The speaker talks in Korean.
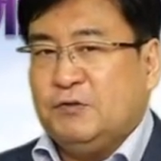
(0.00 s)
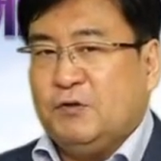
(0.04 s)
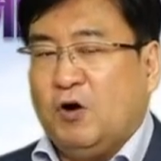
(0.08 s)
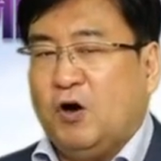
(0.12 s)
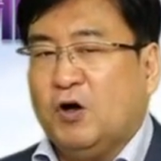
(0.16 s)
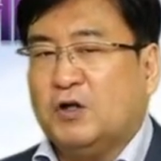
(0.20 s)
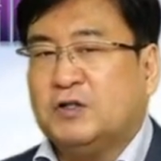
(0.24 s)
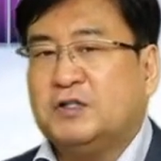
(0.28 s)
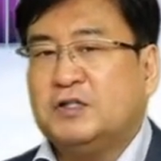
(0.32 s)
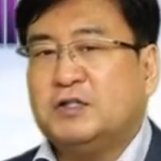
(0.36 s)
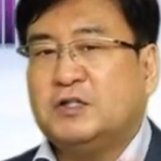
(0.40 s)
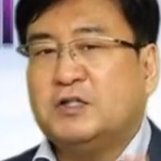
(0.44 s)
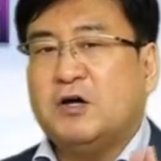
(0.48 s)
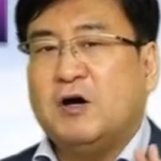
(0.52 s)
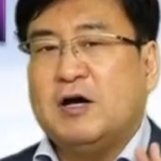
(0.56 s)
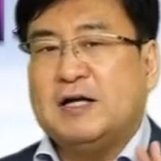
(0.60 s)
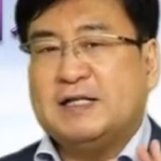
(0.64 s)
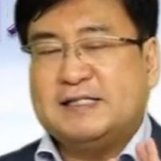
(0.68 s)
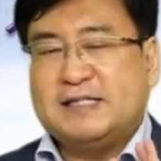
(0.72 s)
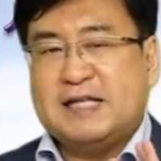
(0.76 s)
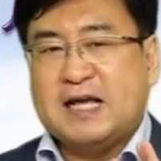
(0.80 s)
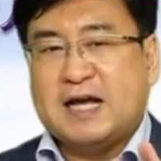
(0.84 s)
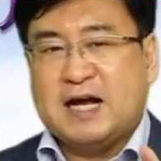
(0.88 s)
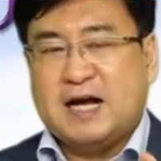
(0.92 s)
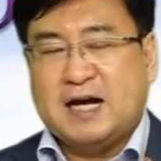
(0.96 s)

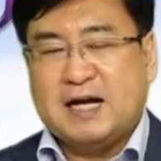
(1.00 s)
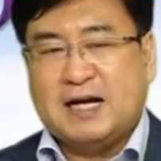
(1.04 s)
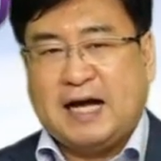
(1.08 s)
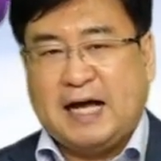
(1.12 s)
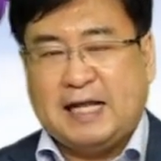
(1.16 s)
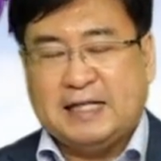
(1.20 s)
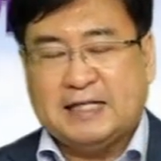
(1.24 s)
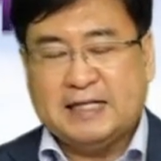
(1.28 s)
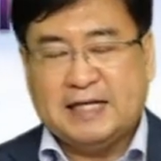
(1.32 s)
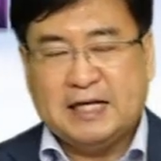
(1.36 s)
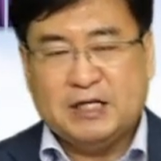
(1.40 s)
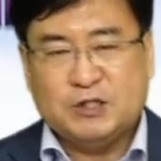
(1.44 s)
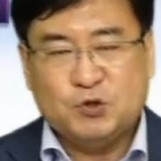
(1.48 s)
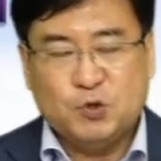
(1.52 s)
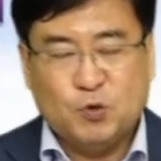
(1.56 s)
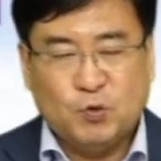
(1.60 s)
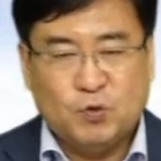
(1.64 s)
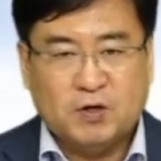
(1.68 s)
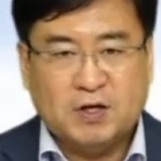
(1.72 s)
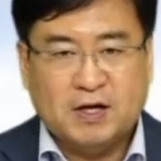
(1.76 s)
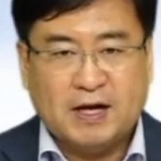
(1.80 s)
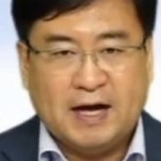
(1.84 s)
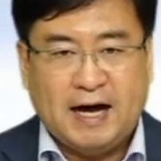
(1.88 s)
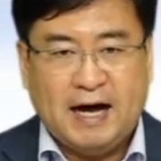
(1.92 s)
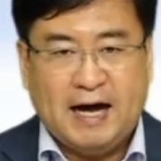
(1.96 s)
어떠한 생각을 갖는 게
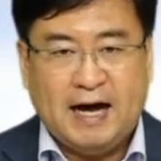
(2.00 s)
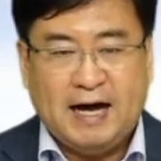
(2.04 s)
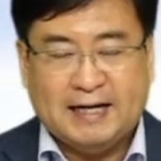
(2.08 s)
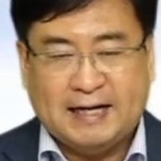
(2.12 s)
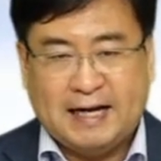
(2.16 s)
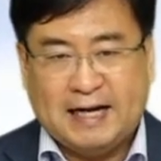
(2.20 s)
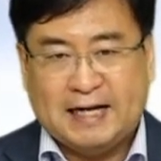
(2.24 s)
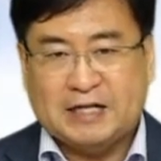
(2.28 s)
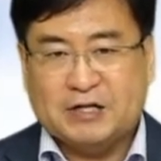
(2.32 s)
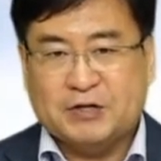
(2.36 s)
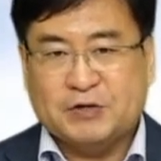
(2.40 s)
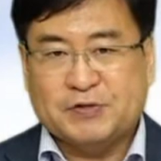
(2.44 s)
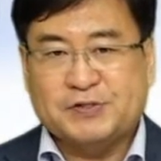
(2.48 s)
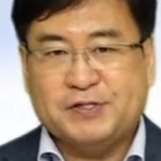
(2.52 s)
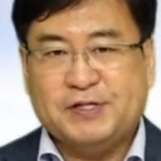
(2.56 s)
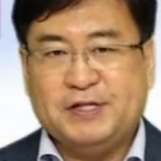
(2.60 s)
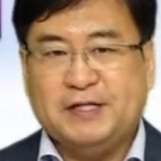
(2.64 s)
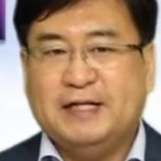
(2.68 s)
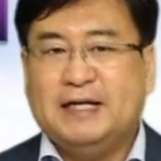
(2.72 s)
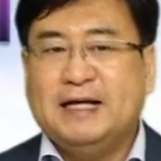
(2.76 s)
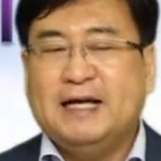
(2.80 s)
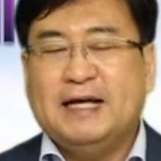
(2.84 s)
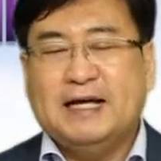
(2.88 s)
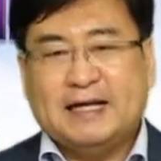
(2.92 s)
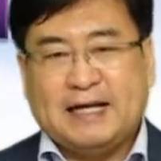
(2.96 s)
좋을까라는
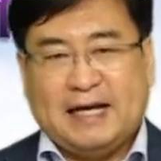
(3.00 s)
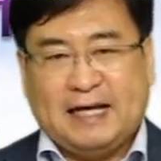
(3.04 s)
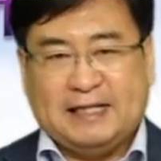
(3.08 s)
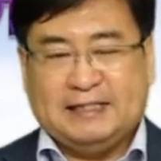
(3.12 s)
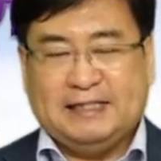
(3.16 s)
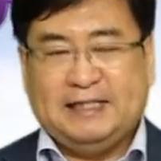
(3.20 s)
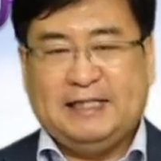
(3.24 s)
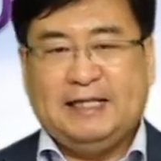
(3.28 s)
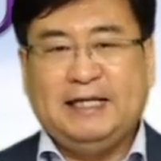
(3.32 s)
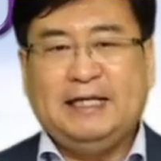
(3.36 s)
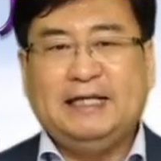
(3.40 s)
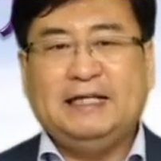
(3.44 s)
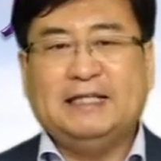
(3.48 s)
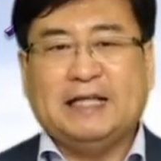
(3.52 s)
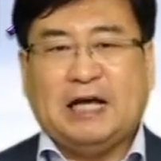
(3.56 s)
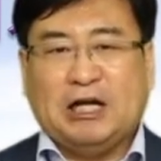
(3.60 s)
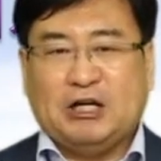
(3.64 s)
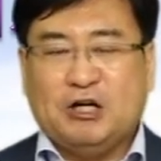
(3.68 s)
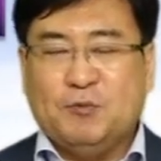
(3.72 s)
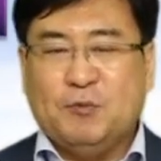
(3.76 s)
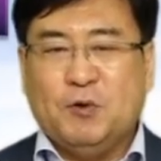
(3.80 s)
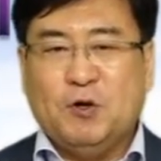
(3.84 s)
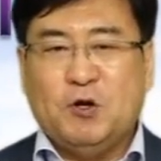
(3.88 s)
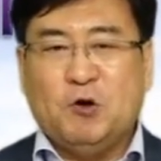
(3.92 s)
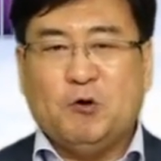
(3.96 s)
것을 같이
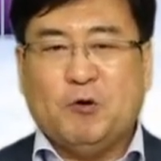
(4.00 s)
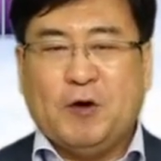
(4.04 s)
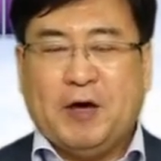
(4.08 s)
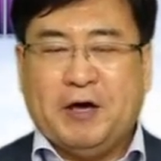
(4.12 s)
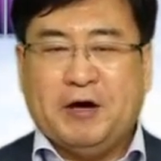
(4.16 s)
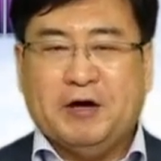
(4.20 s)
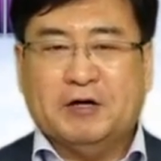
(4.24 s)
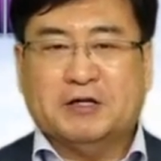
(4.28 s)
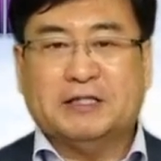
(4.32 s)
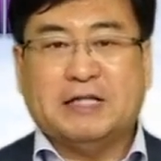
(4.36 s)
나눠보려고 해요.